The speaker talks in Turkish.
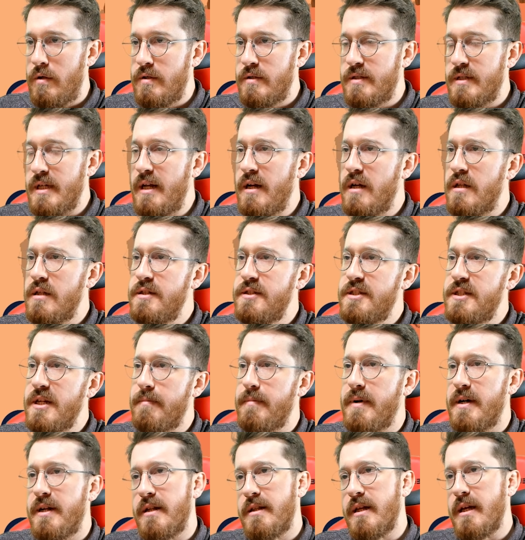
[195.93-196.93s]
Sen
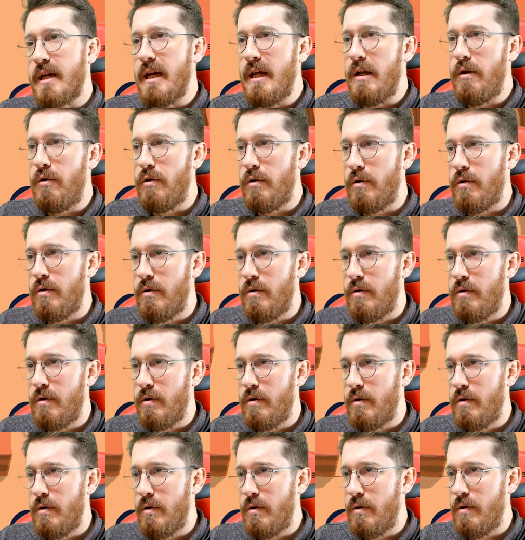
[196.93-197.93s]
alınca bana da geliyor.
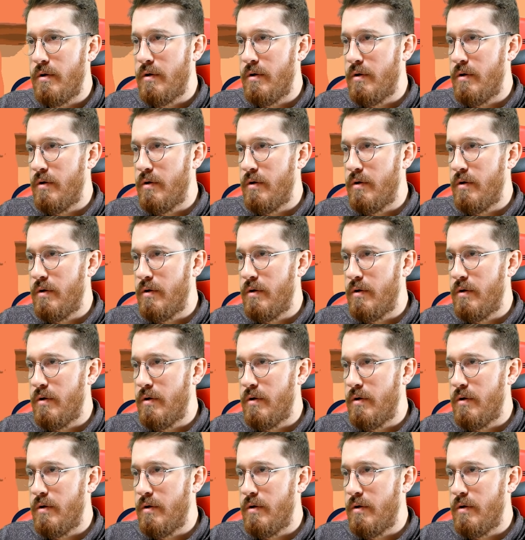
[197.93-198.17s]
Evet.